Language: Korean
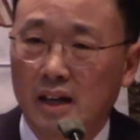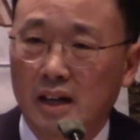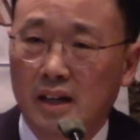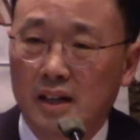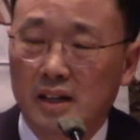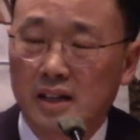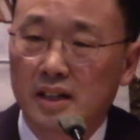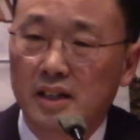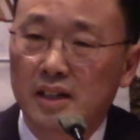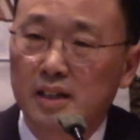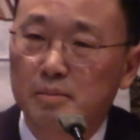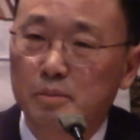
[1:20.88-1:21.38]

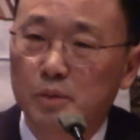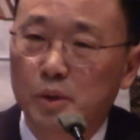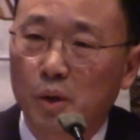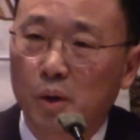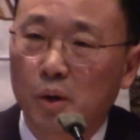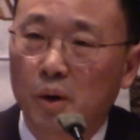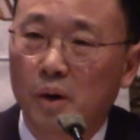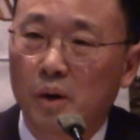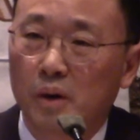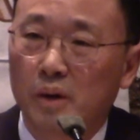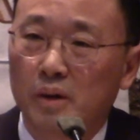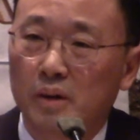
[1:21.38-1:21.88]

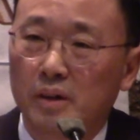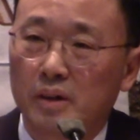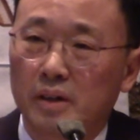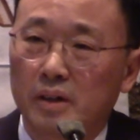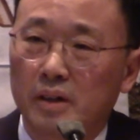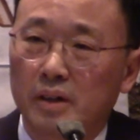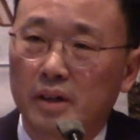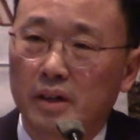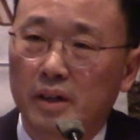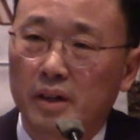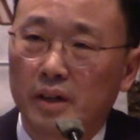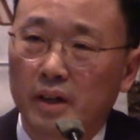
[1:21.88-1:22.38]
그러므로
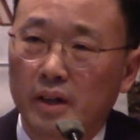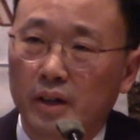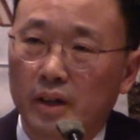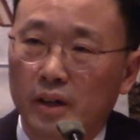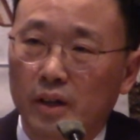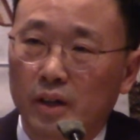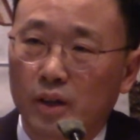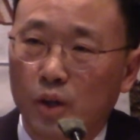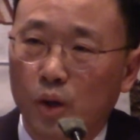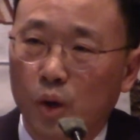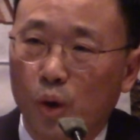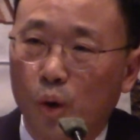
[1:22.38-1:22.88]

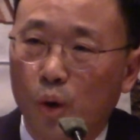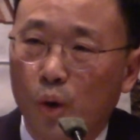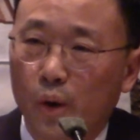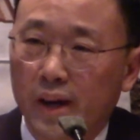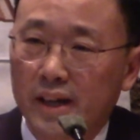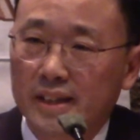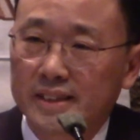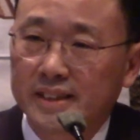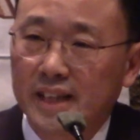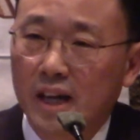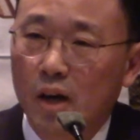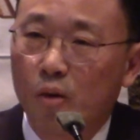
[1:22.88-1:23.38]

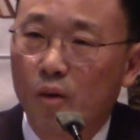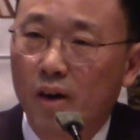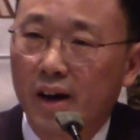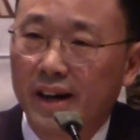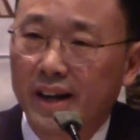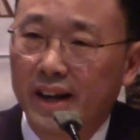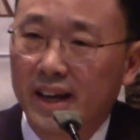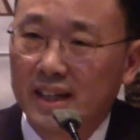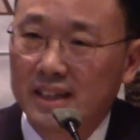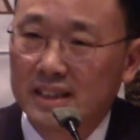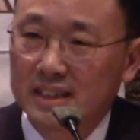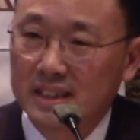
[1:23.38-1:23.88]
교회
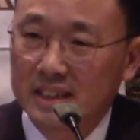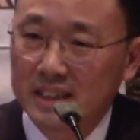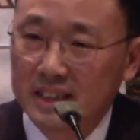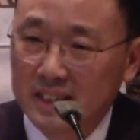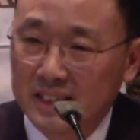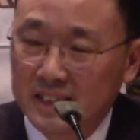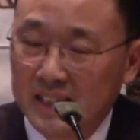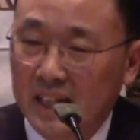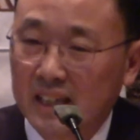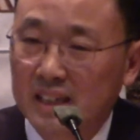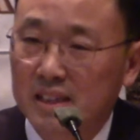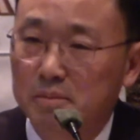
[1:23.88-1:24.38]
생활의
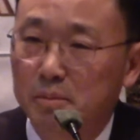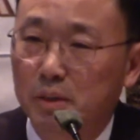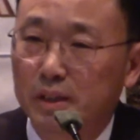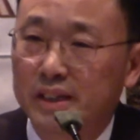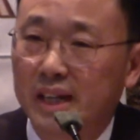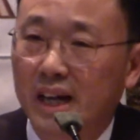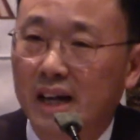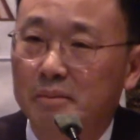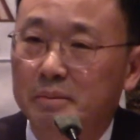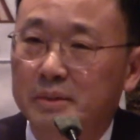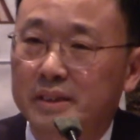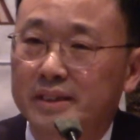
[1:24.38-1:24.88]
시작은
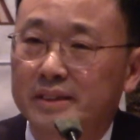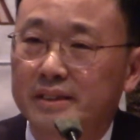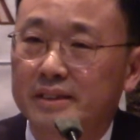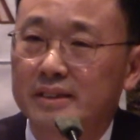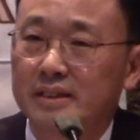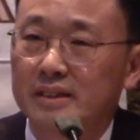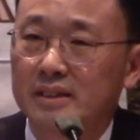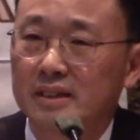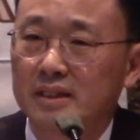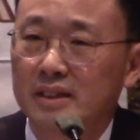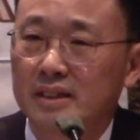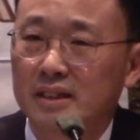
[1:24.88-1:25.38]
뭐냐 하면
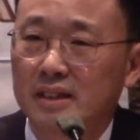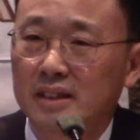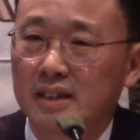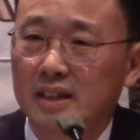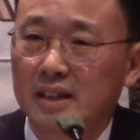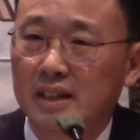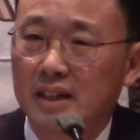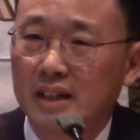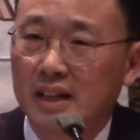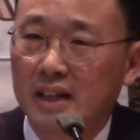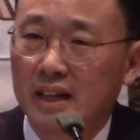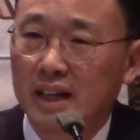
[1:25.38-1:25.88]

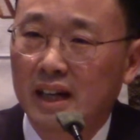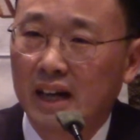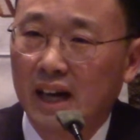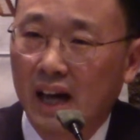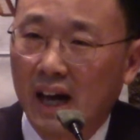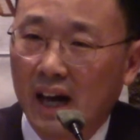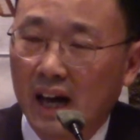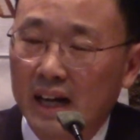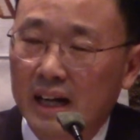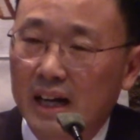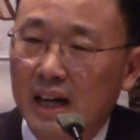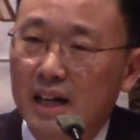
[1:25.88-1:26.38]

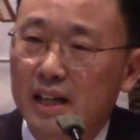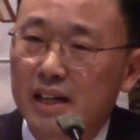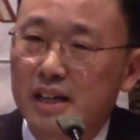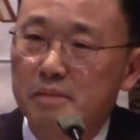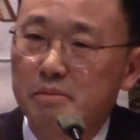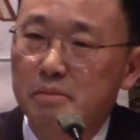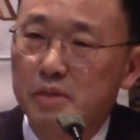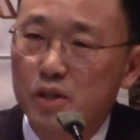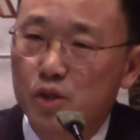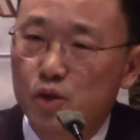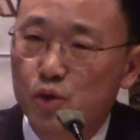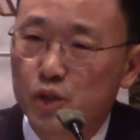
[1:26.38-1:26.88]

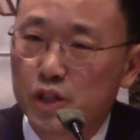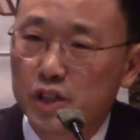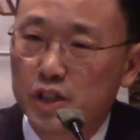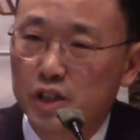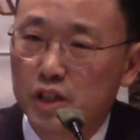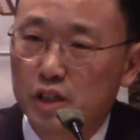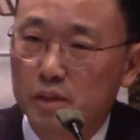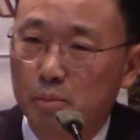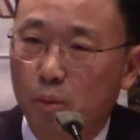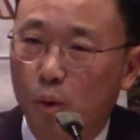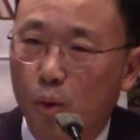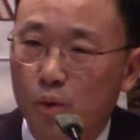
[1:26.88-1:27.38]
하나님이
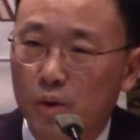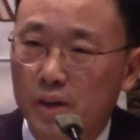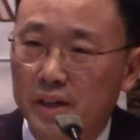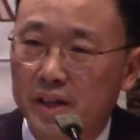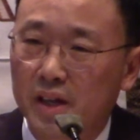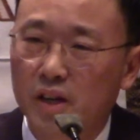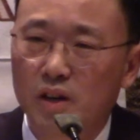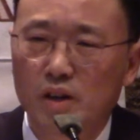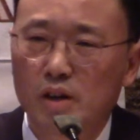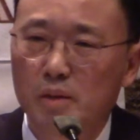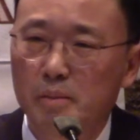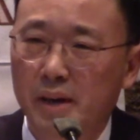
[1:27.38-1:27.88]
주시는 복을
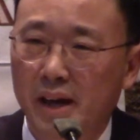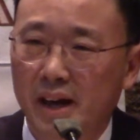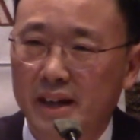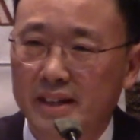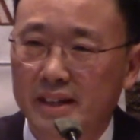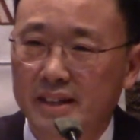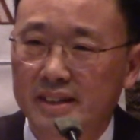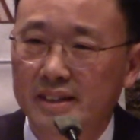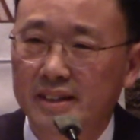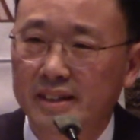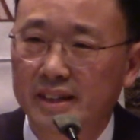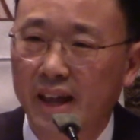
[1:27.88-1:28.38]
경험해야
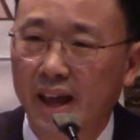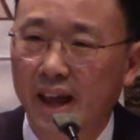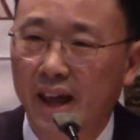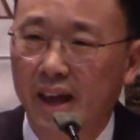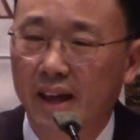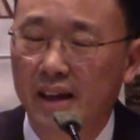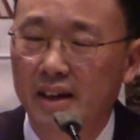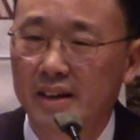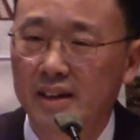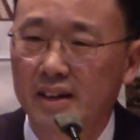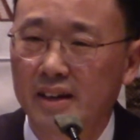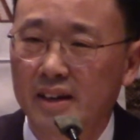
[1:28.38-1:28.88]

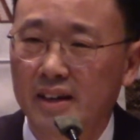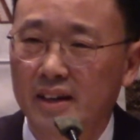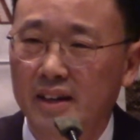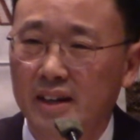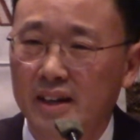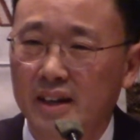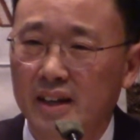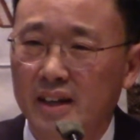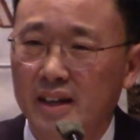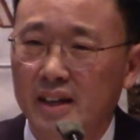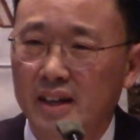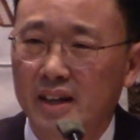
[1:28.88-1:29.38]
되는데
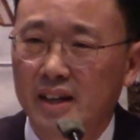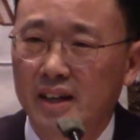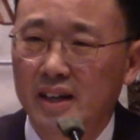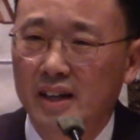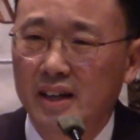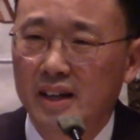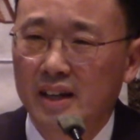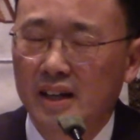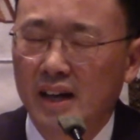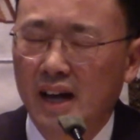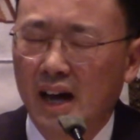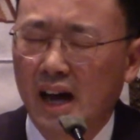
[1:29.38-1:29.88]

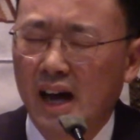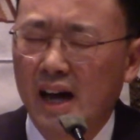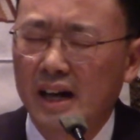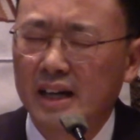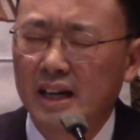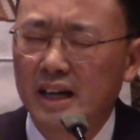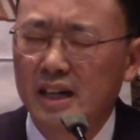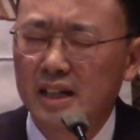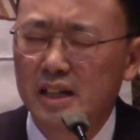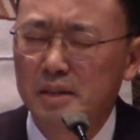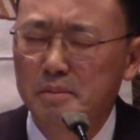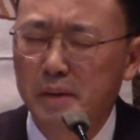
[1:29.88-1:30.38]

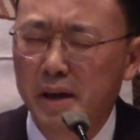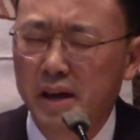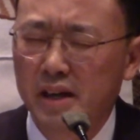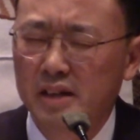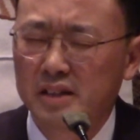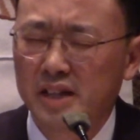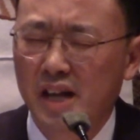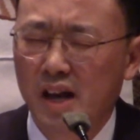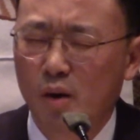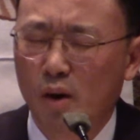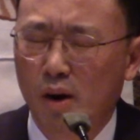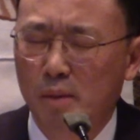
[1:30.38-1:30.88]
하나님의
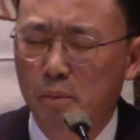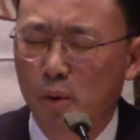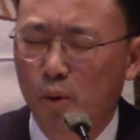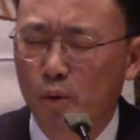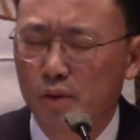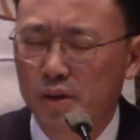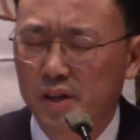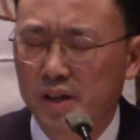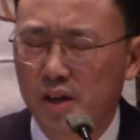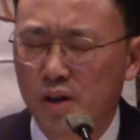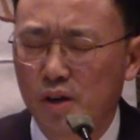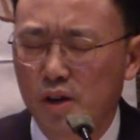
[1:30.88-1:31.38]
은혜와
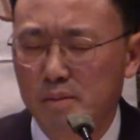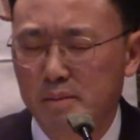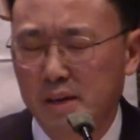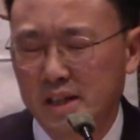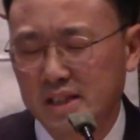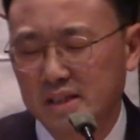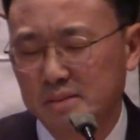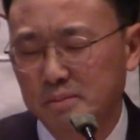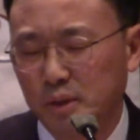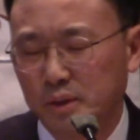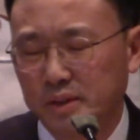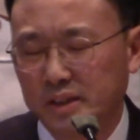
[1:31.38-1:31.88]
복을
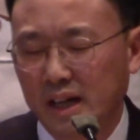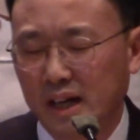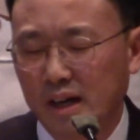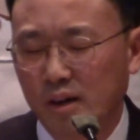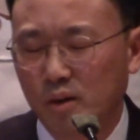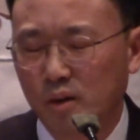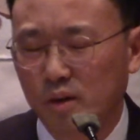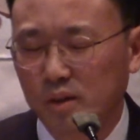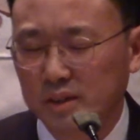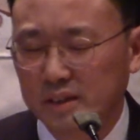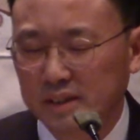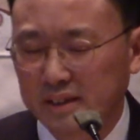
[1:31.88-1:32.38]
경험하지
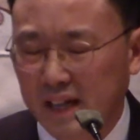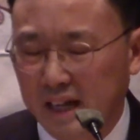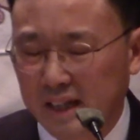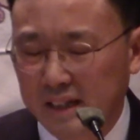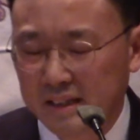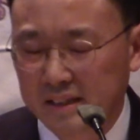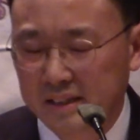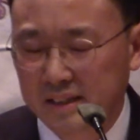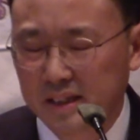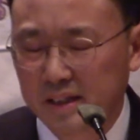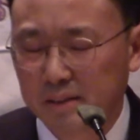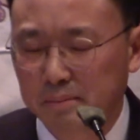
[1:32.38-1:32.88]
못하고
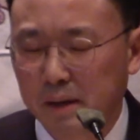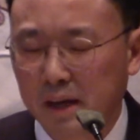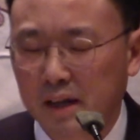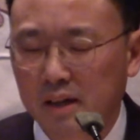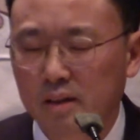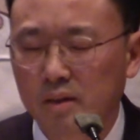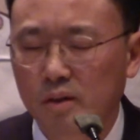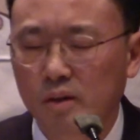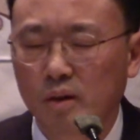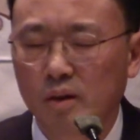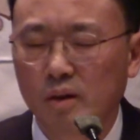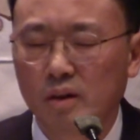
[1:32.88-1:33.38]

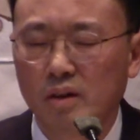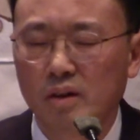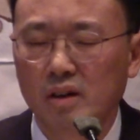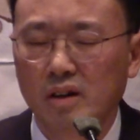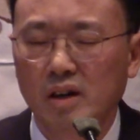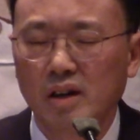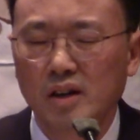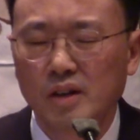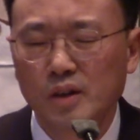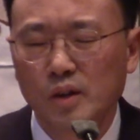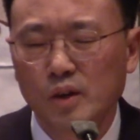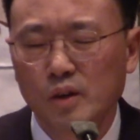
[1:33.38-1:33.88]
상처받고
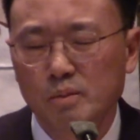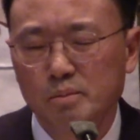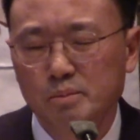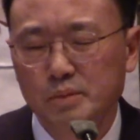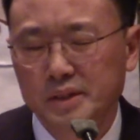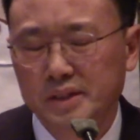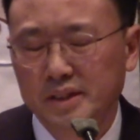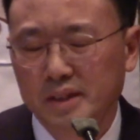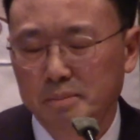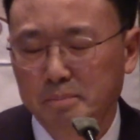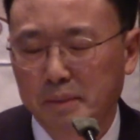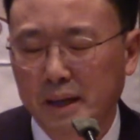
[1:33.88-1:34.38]

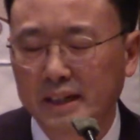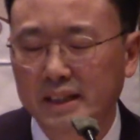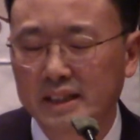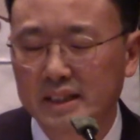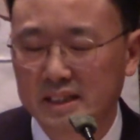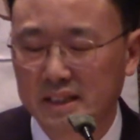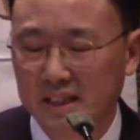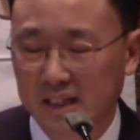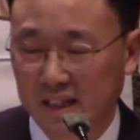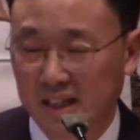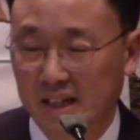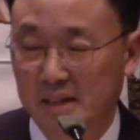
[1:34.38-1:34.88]
어려움부터 받기
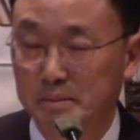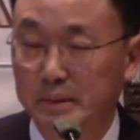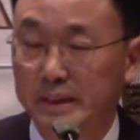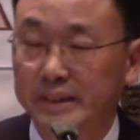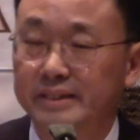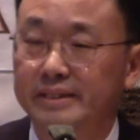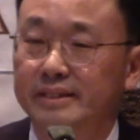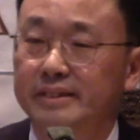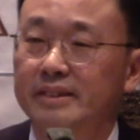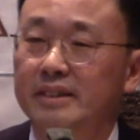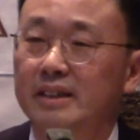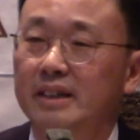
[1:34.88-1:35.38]

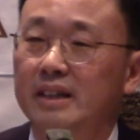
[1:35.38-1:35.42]
시작하면